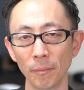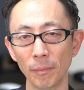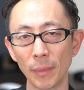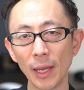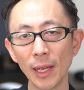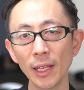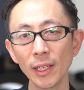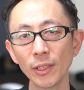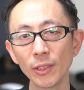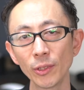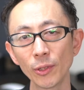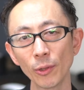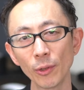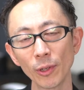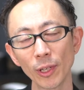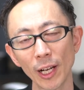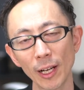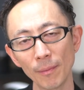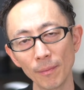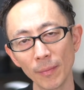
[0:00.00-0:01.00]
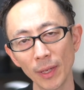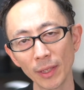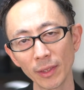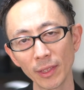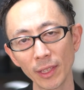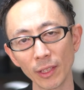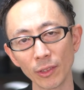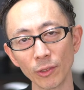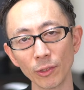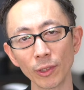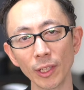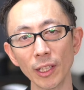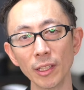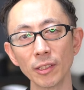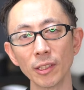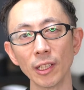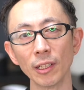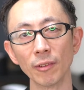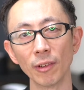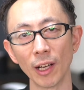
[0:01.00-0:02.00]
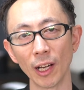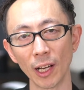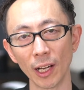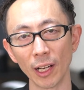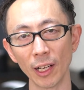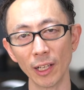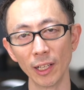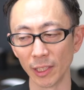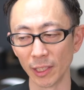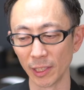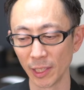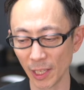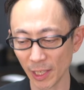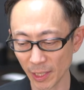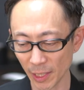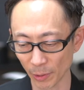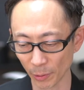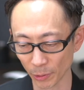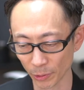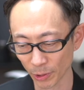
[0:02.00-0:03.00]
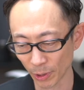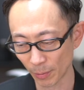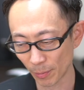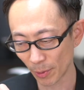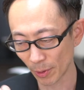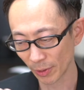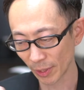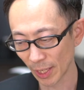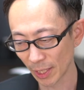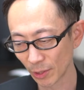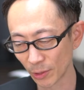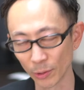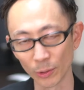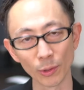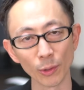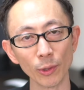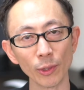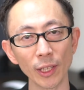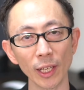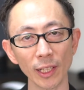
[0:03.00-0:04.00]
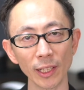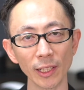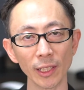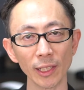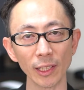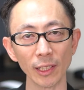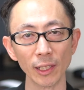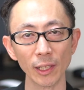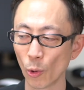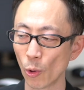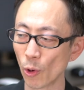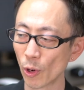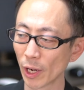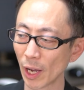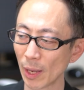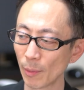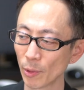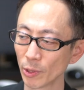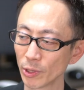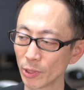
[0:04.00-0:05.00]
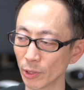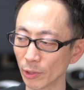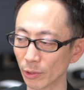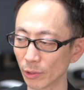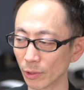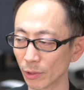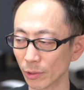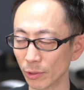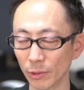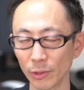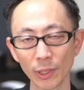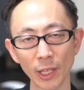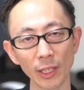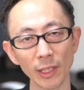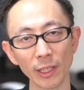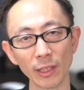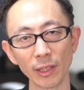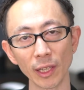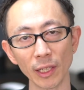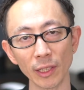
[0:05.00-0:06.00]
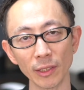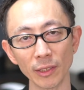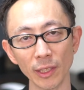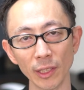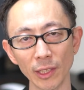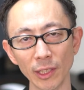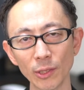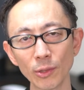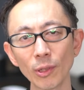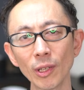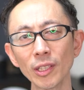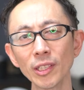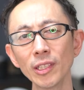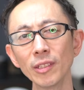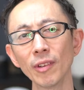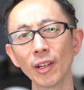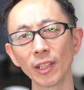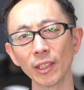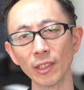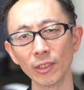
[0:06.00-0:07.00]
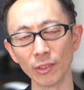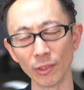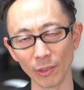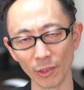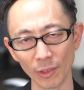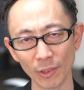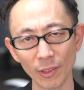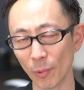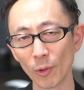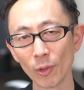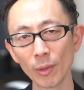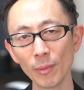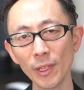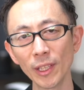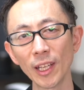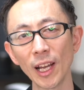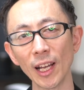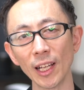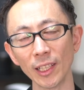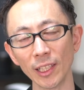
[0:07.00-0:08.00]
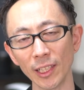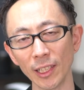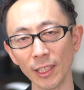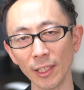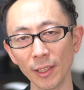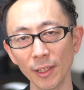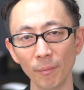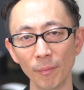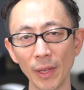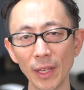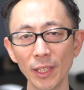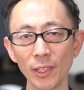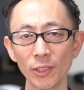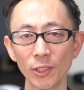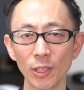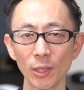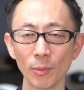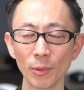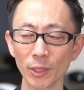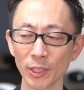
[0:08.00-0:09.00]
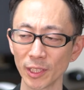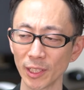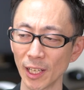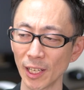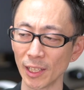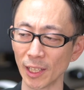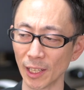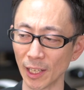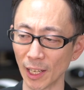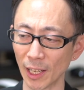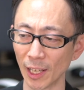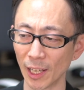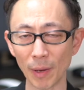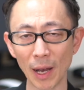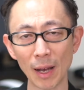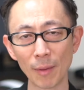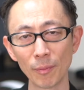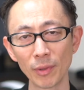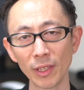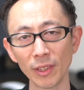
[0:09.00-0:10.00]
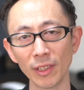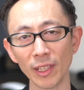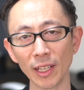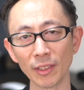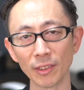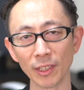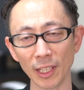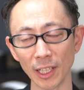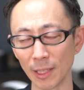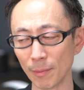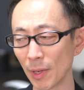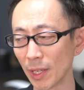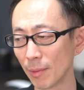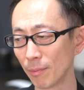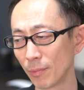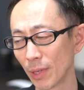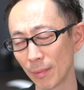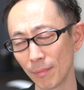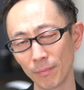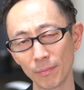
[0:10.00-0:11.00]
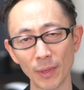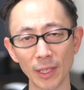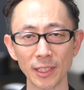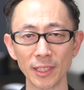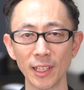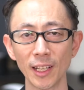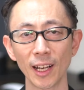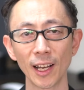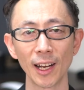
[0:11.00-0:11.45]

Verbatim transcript: 勉強頑張ってる受験生は家で予想問題集解いたり公開模試を受けに行ったりして忙しいわけですよ僕みたいに勉強もしないでねパワープリンのやつが暇でプラプラしな